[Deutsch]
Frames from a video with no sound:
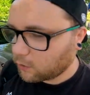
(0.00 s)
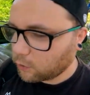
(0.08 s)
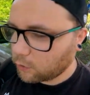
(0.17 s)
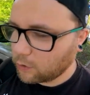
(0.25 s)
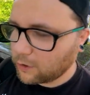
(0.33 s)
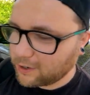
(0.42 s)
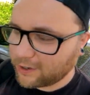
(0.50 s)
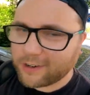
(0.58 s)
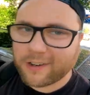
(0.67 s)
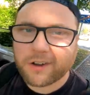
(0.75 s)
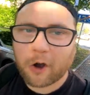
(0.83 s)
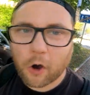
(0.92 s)

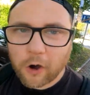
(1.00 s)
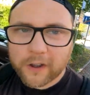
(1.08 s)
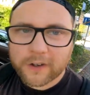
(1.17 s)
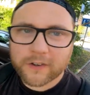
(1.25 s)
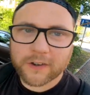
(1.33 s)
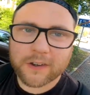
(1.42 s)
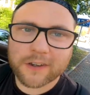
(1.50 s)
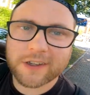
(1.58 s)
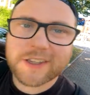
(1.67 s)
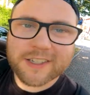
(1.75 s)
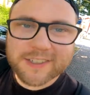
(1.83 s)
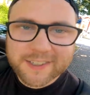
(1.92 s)
Und
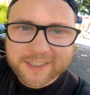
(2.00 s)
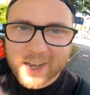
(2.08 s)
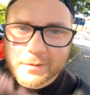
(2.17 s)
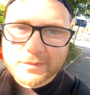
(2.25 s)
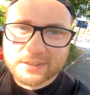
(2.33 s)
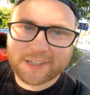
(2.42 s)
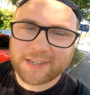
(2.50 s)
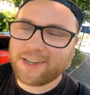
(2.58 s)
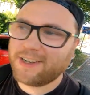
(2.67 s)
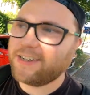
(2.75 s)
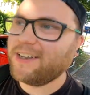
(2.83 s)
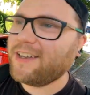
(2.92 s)
heute ist
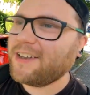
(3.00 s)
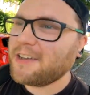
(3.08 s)
Samstag.